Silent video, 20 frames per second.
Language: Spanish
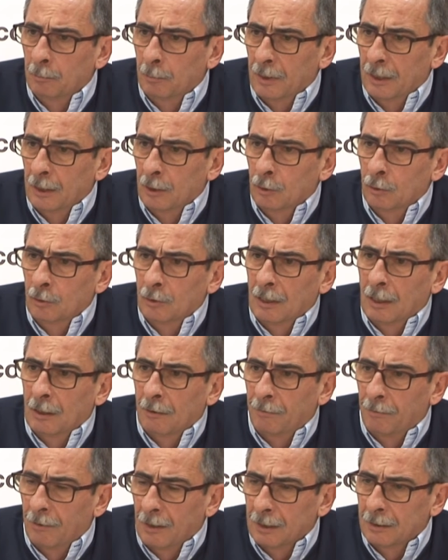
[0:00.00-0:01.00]
de empleo,
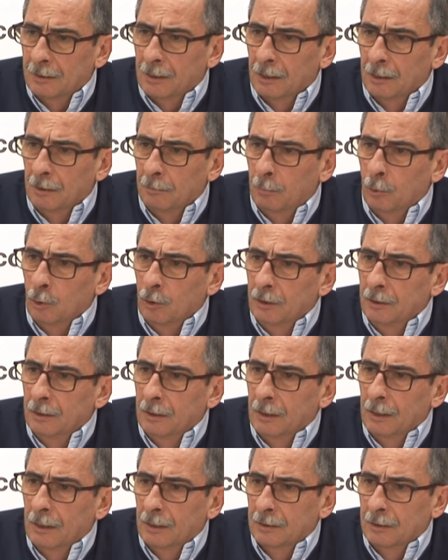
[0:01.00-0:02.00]
la falta de
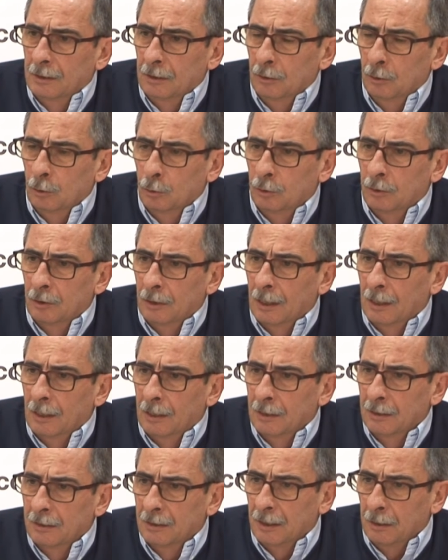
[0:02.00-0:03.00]
políticas
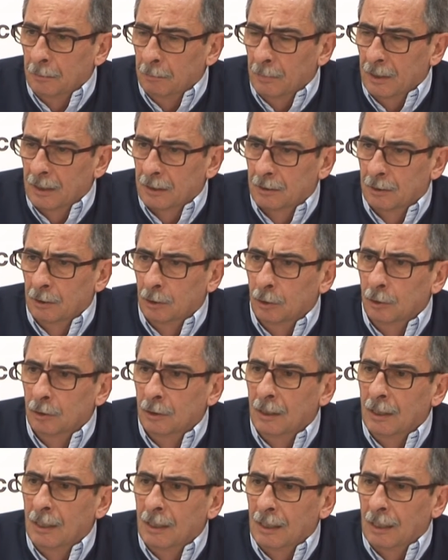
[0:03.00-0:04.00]
industriales, de
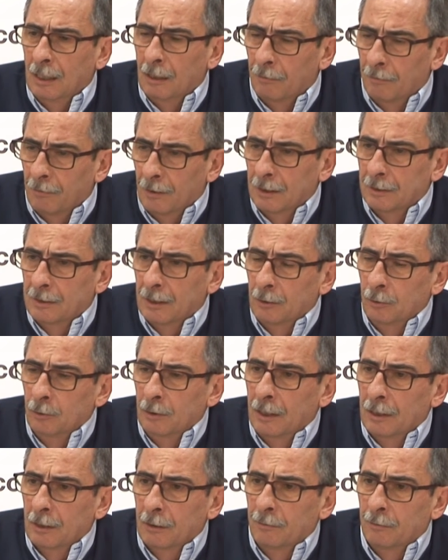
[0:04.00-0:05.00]
inversión, la falta de
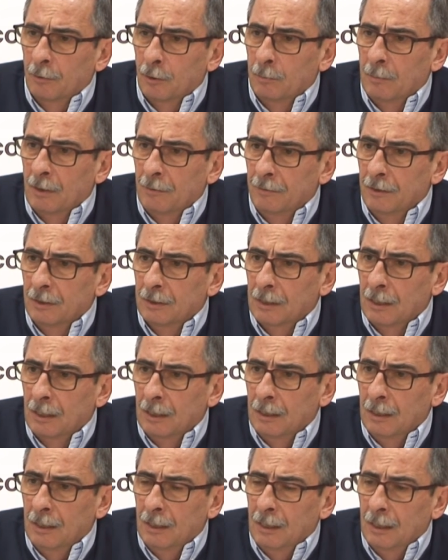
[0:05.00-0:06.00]
una reforma
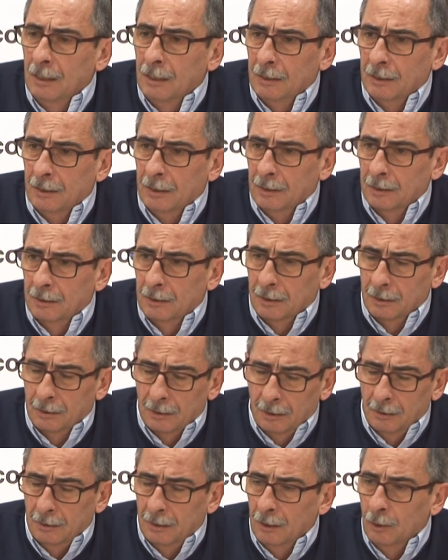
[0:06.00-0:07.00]
fiscal y en este
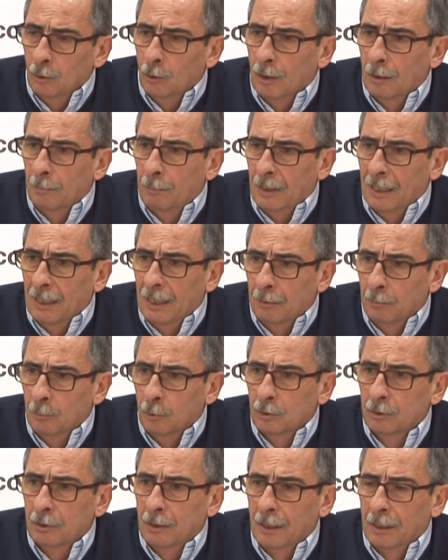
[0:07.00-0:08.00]
sentido
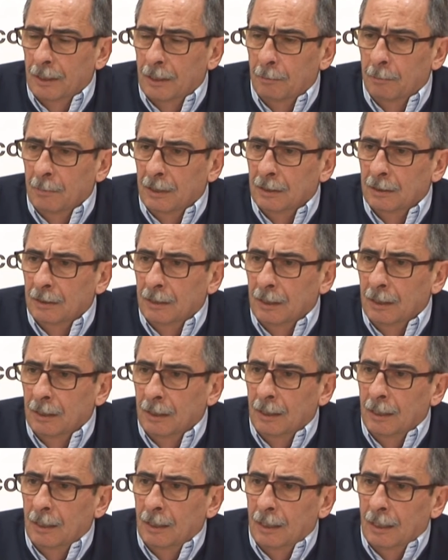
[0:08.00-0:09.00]
apelamos
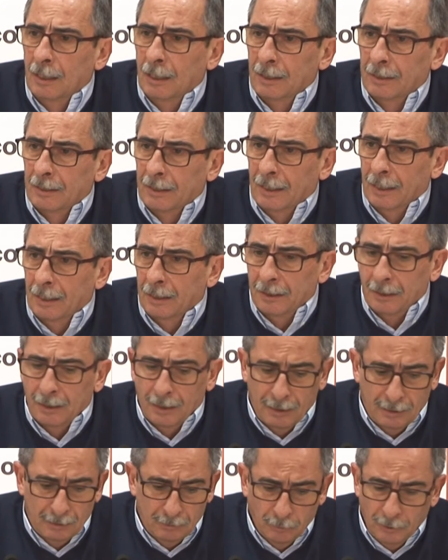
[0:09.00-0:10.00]
claramente a que
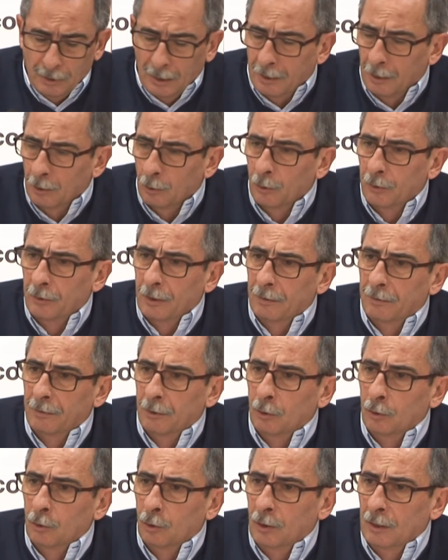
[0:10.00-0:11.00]
haya una
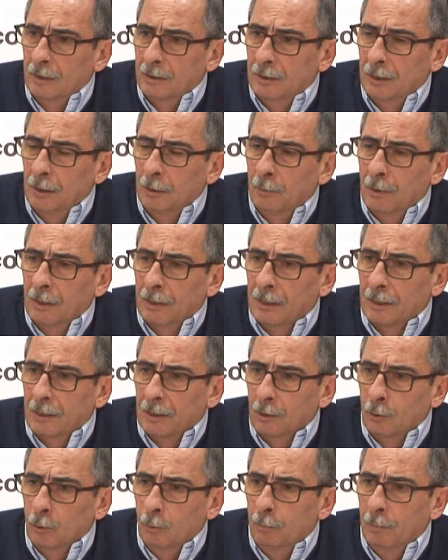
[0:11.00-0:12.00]
negociación colectiva que
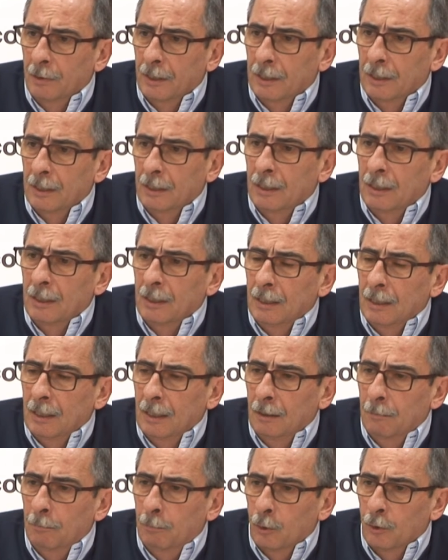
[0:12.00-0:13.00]
recupere
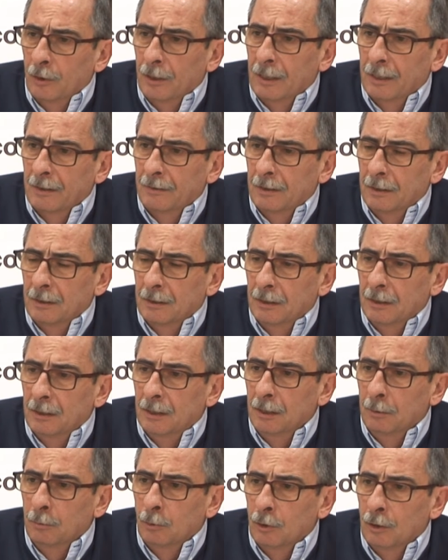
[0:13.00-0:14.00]
el poder
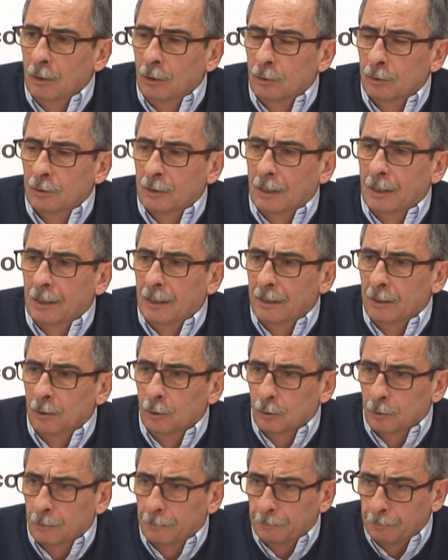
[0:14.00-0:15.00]
adquisitivo de los
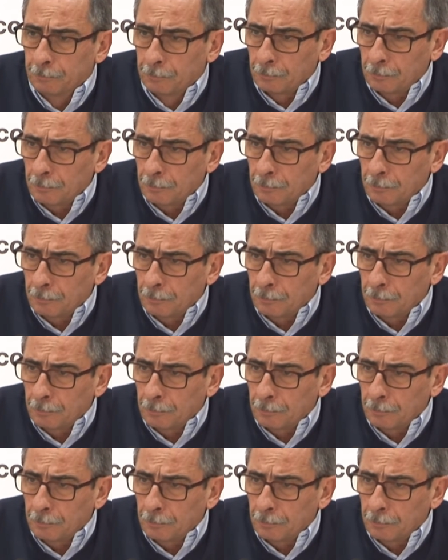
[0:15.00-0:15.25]
salarios